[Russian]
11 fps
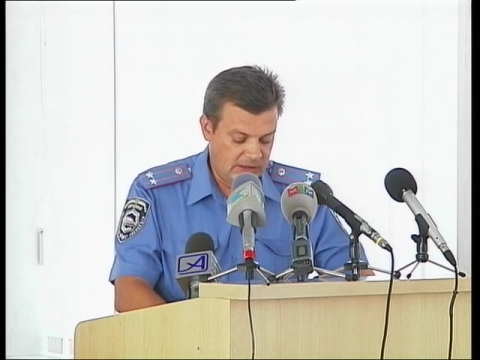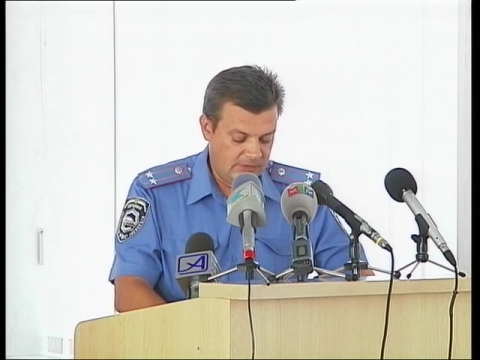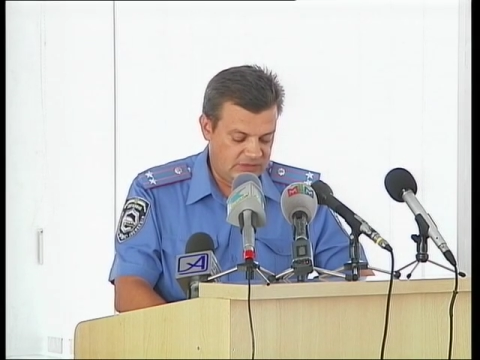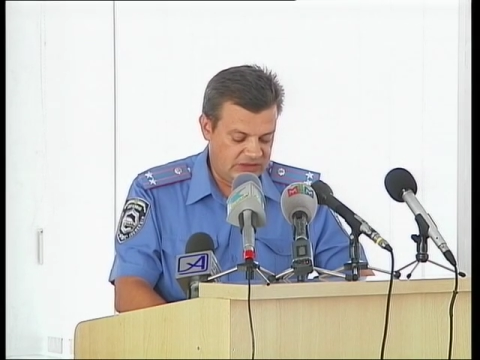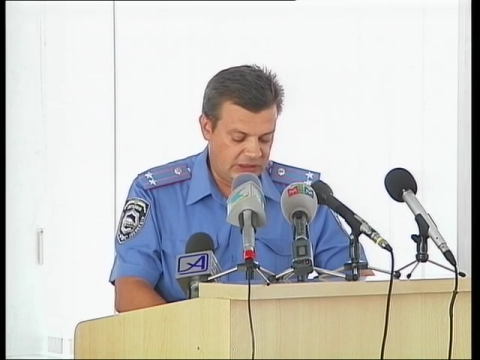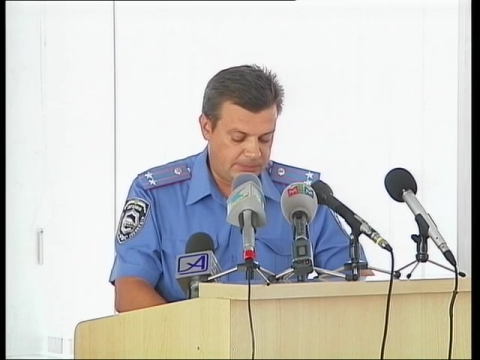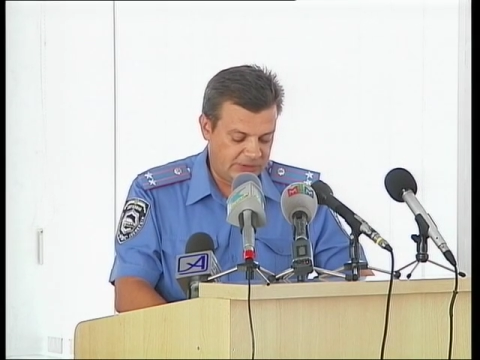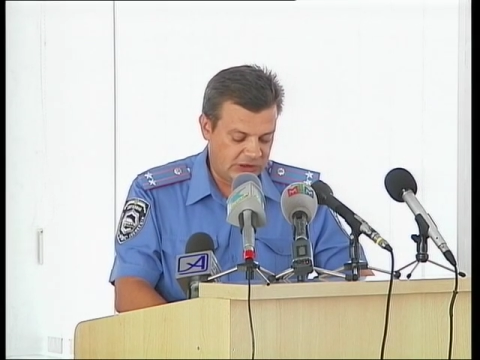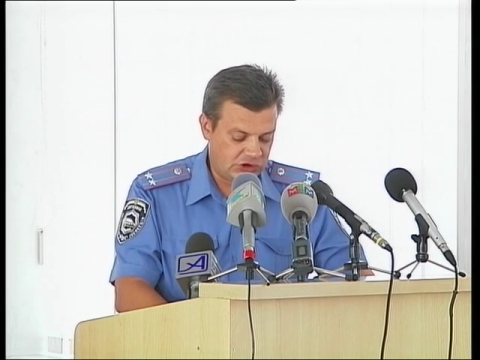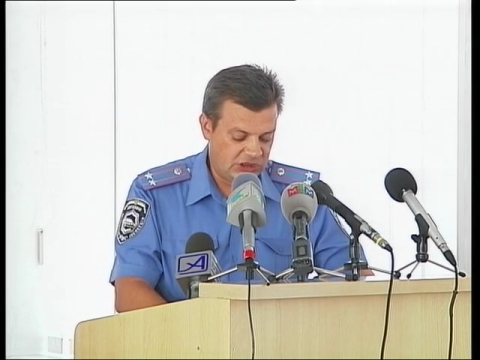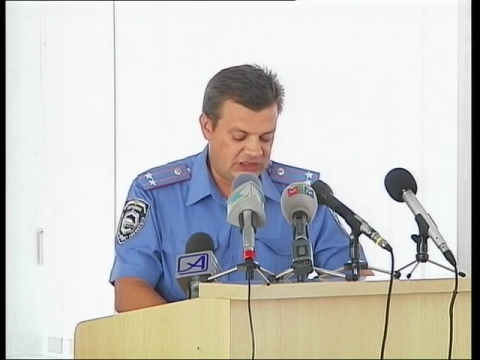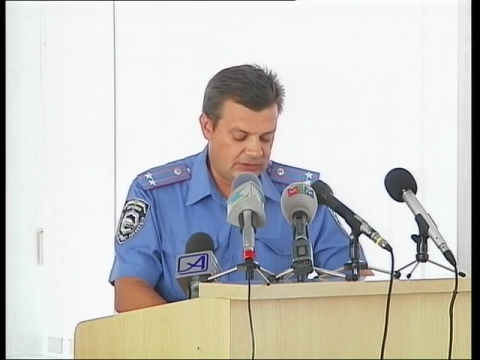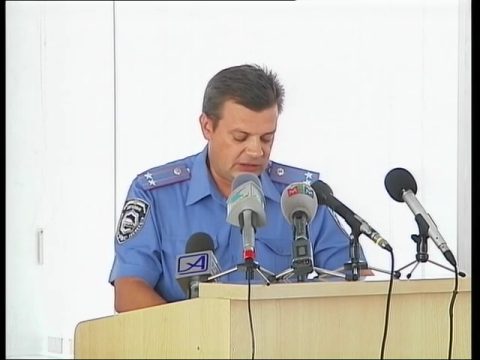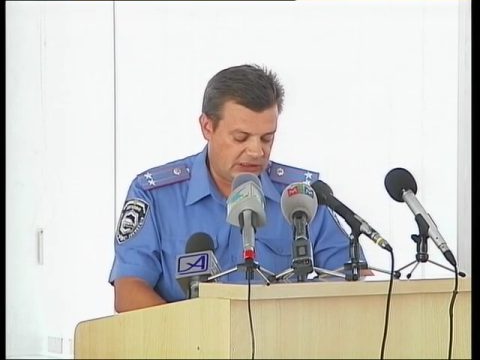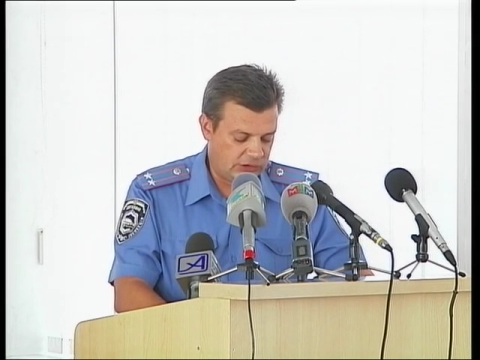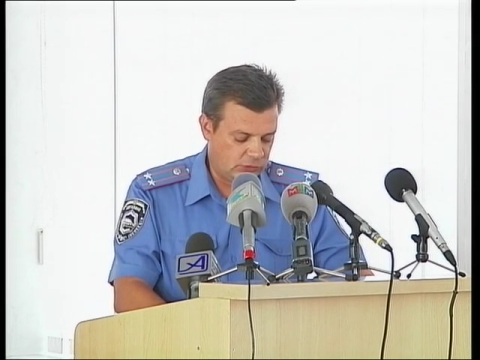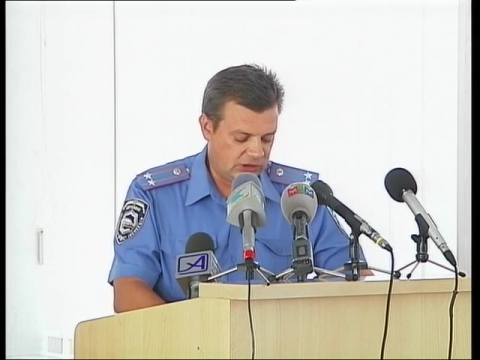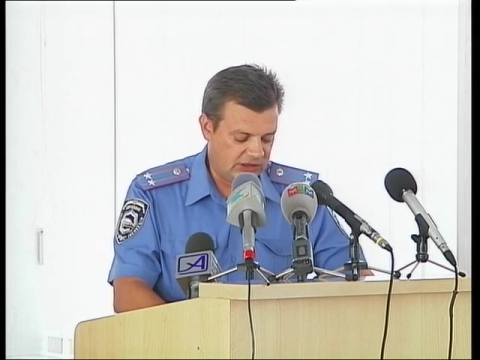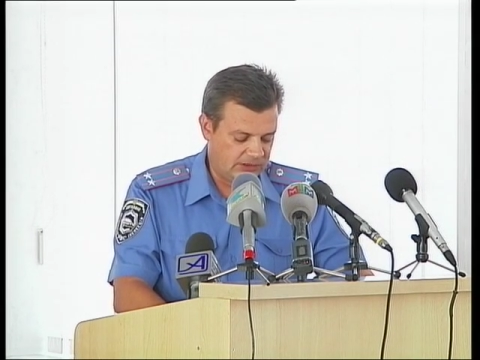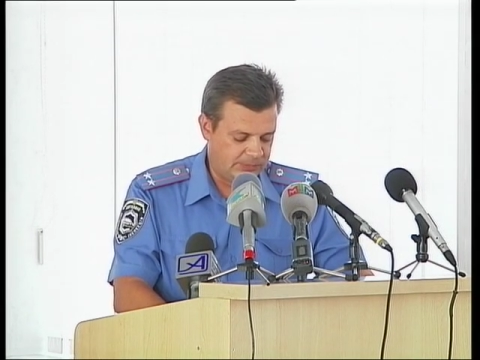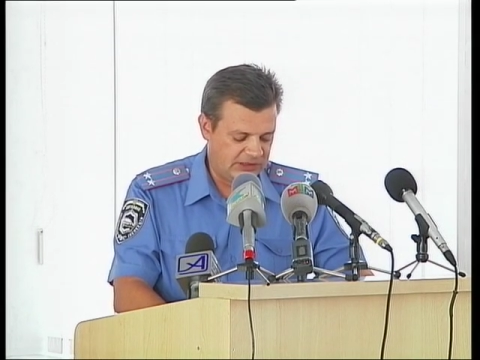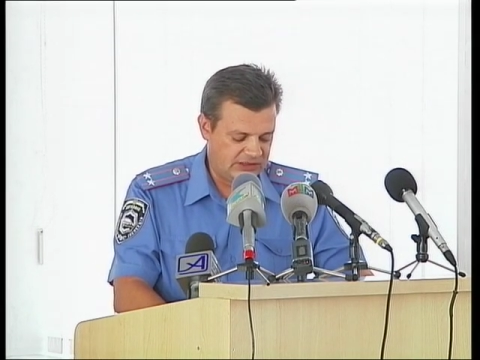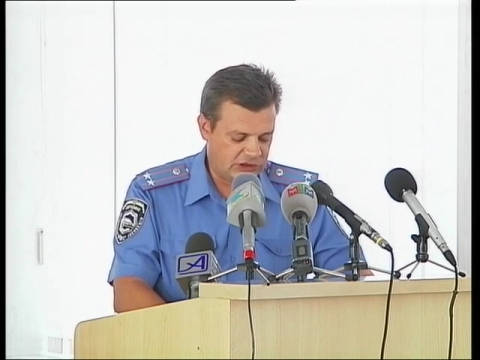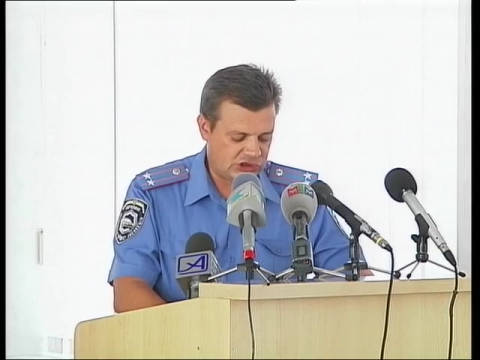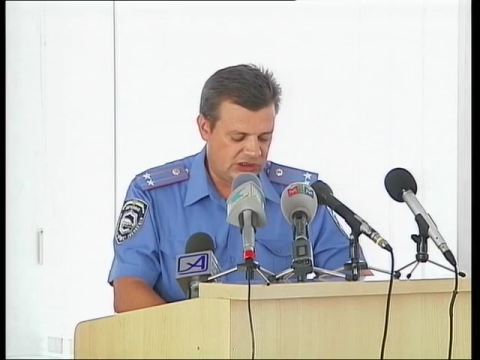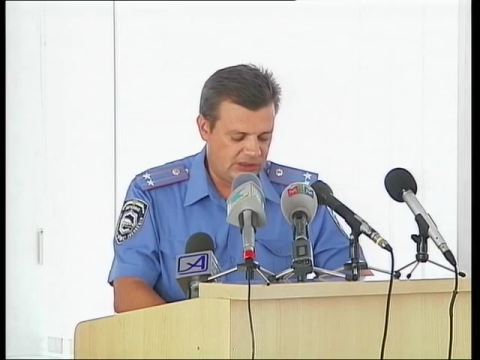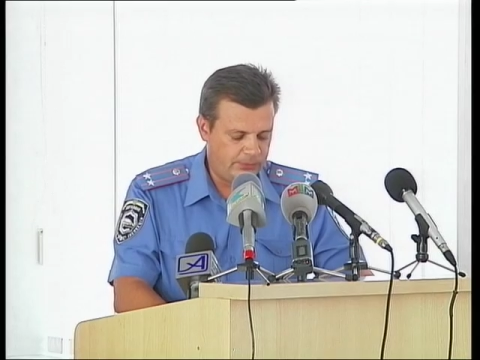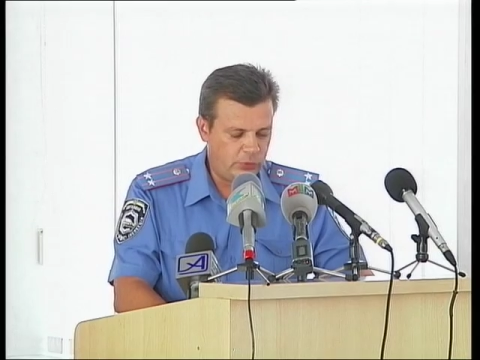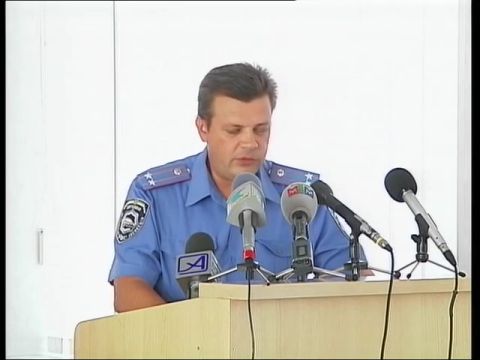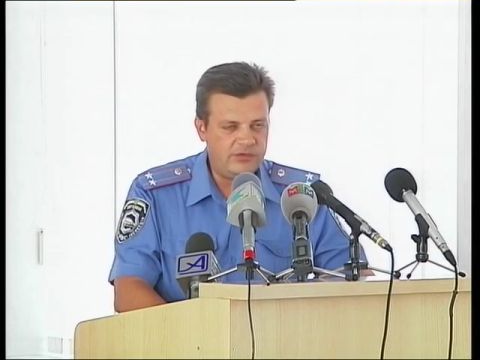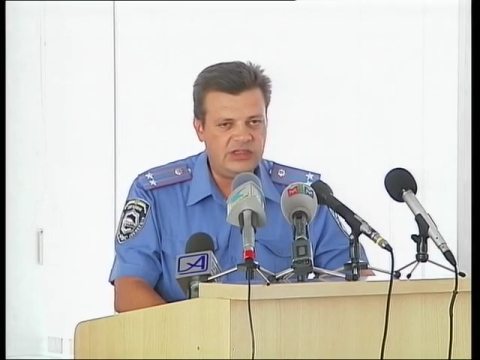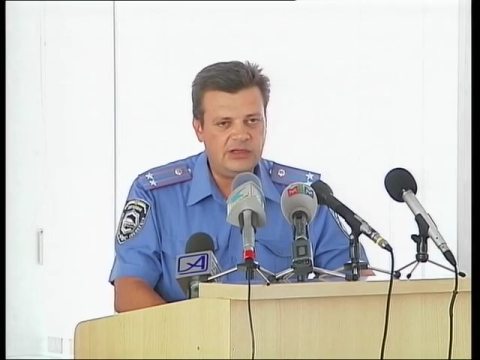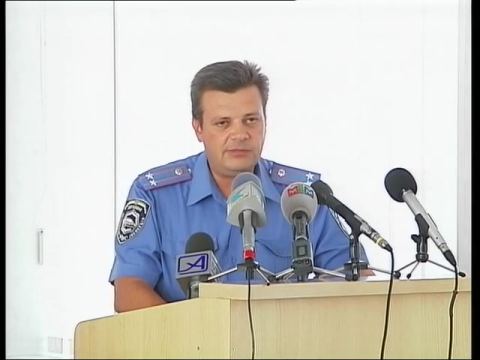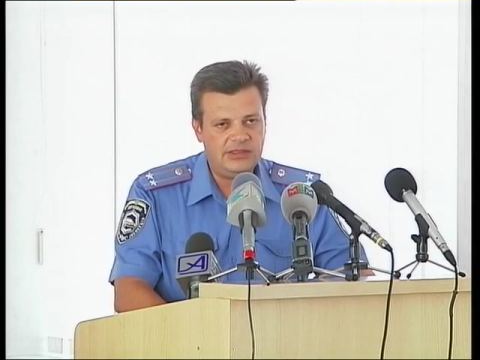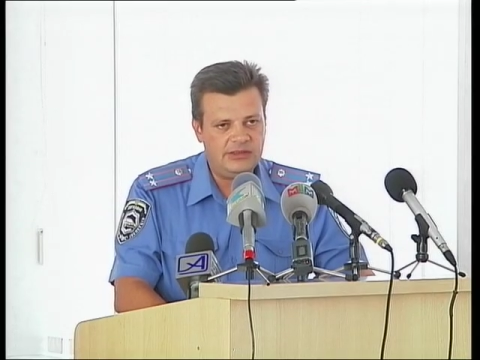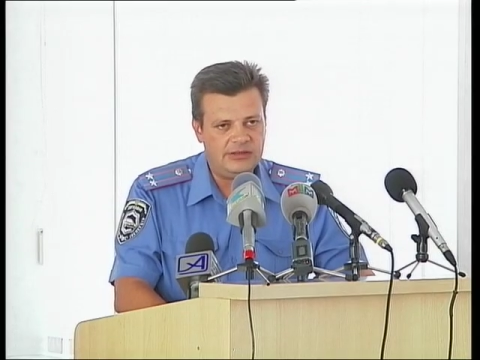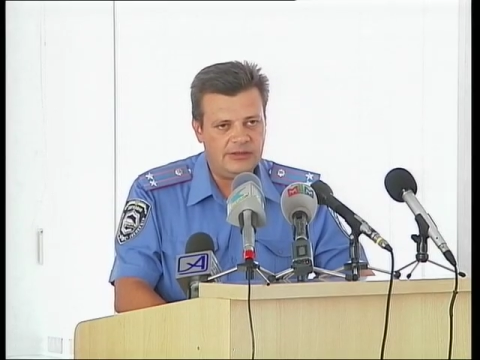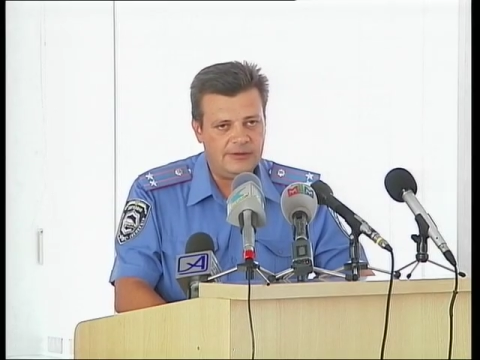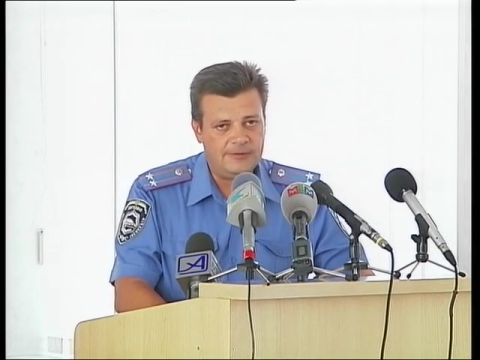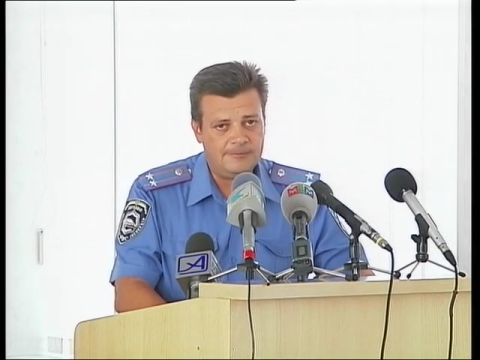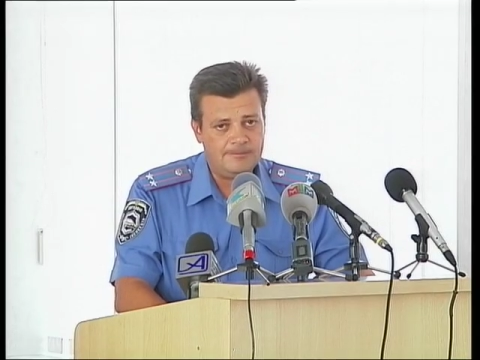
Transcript: всех происшествий, которые произошли по вине водителей.